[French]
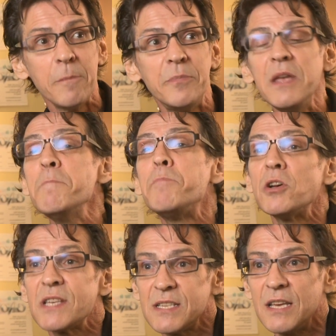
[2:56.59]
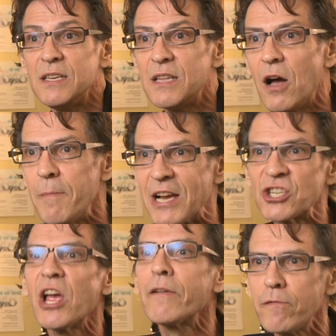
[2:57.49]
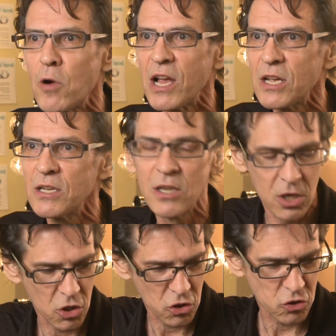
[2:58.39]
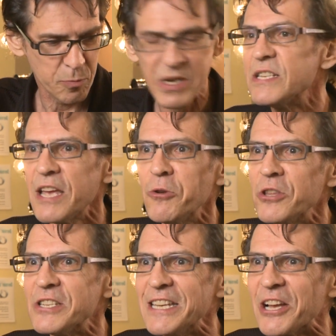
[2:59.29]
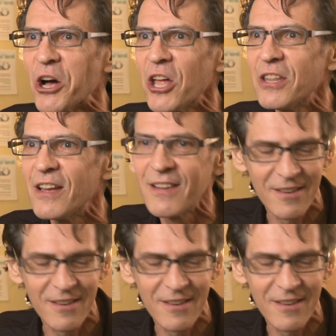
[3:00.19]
Puis il me passait sa guitare. Mais à chaque fois, je brisais une de ses cordes.